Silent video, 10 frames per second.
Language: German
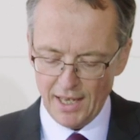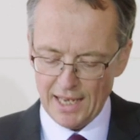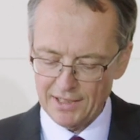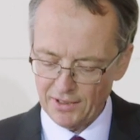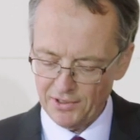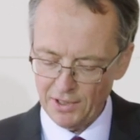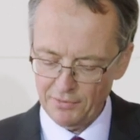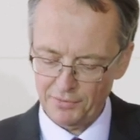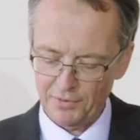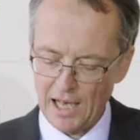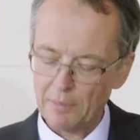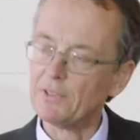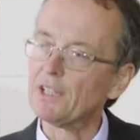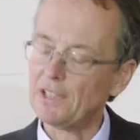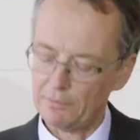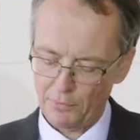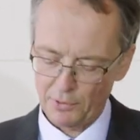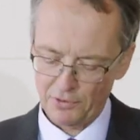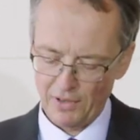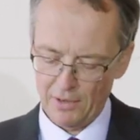Intensiv haben wir das etwa
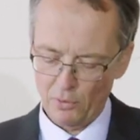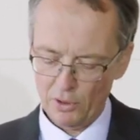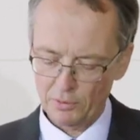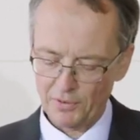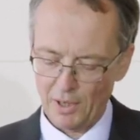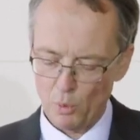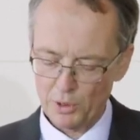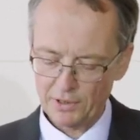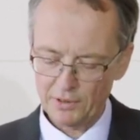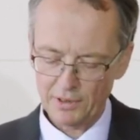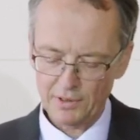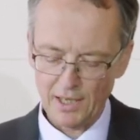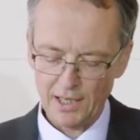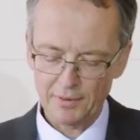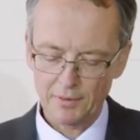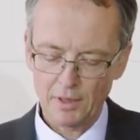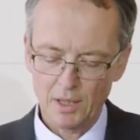vor zwei, Wochen, zwei Monaten getan